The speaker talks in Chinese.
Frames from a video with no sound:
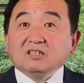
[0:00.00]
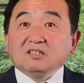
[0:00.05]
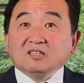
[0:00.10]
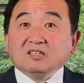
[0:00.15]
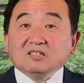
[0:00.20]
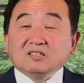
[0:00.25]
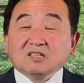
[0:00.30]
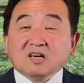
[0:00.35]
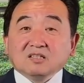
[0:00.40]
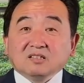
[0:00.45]

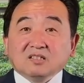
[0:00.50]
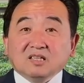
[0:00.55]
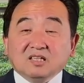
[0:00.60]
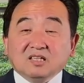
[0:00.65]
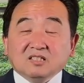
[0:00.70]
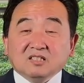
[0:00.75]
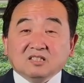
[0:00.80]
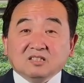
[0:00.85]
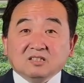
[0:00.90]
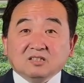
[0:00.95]
德桑迪
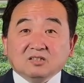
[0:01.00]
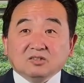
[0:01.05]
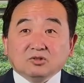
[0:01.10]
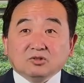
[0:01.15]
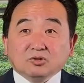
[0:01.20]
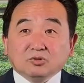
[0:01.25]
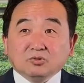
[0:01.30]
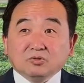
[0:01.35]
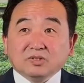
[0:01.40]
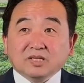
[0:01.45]
斯
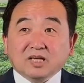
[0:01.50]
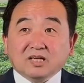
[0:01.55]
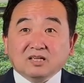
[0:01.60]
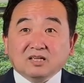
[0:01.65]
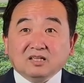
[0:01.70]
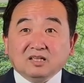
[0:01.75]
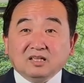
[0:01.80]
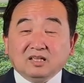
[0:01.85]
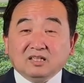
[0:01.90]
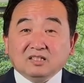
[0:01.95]
出现了
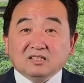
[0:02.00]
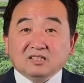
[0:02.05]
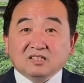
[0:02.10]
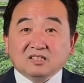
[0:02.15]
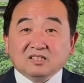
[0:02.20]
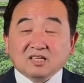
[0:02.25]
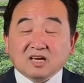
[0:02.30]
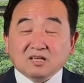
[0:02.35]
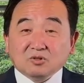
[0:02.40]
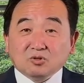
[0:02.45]
历史
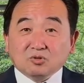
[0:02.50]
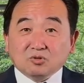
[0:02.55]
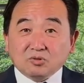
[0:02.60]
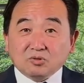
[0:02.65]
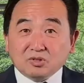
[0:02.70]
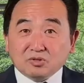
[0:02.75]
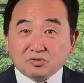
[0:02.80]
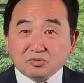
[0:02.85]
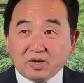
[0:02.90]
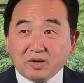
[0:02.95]
上
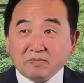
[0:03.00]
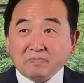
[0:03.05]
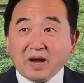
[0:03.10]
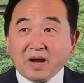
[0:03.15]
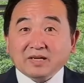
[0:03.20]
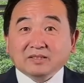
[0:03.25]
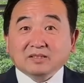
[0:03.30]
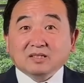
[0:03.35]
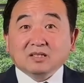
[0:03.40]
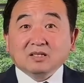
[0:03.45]
最衰
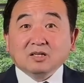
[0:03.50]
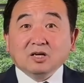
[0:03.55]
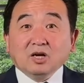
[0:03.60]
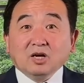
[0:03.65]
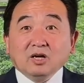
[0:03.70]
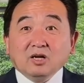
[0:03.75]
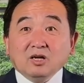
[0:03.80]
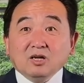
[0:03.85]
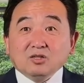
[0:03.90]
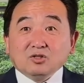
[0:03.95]
败的
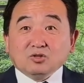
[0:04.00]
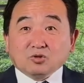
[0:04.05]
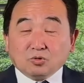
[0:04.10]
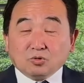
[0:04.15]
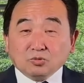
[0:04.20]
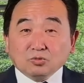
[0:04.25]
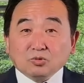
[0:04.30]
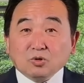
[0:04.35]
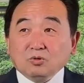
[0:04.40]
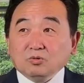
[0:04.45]

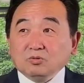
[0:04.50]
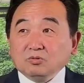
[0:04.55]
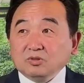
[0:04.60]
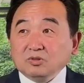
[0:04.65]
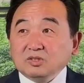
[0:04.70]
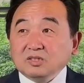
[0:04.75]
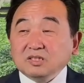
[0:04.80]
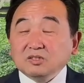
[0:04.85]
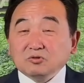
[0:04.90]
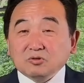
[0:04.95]
总统
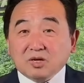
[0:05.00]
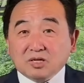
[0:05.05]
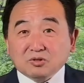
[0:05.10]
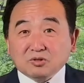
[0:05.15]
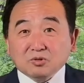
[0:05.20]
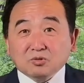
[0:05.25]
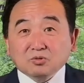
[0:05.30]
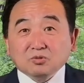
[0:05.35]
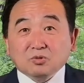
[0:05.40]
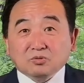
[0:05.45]
竞选
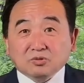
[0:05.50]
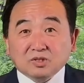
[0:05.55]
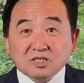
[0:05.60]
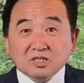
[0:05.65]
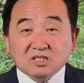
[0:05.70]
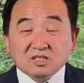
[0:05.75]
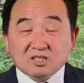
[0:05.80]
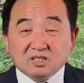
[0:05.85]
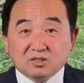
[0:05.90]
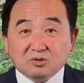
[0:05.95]
总统的
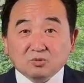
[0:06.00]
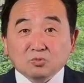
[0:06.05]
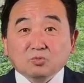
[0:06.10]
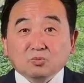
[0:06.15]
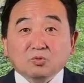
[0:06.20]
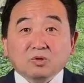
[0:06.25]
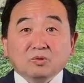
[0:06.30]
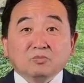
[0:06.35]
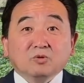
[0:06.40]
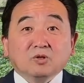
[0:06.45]
启动
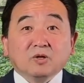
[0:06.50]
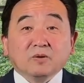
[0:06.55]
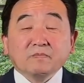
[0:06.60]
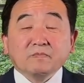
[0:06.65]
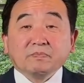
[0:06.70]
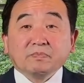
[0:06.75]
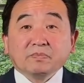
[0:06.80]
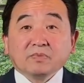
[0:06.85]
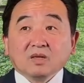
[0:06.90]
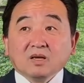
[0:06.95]
规模，
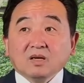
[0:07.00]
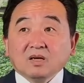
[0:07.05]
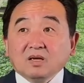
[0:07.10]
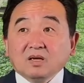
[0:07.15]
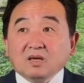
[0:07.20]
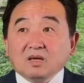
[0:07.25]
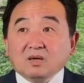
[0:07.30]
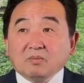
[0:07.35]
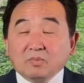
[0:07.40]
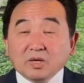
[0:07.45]

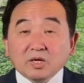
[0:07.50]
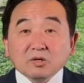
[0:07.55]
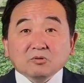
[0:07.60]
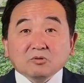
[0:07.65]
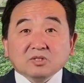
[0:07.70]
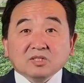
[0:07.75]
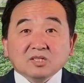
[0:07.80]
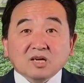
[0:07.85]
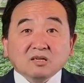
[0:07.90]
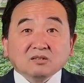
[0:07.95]
没有
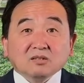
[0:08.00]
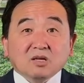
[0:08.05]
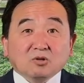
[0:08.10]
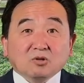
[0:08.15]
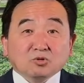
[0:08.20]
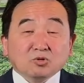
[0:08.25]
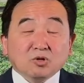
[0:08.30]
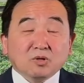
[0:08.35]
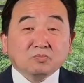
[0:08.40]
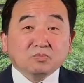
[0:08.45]
伤到
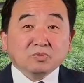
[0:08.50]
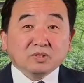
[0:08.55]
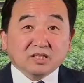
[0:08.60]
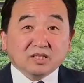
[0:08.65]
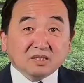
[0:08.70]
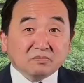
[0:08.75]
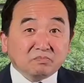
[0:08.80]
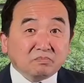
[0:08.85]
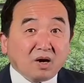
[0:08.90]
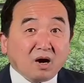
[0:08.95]
川普一
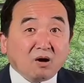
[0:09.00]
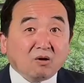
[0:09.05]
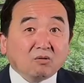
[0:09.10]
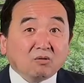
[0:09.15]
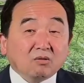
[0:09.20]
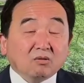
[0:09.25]
根毛。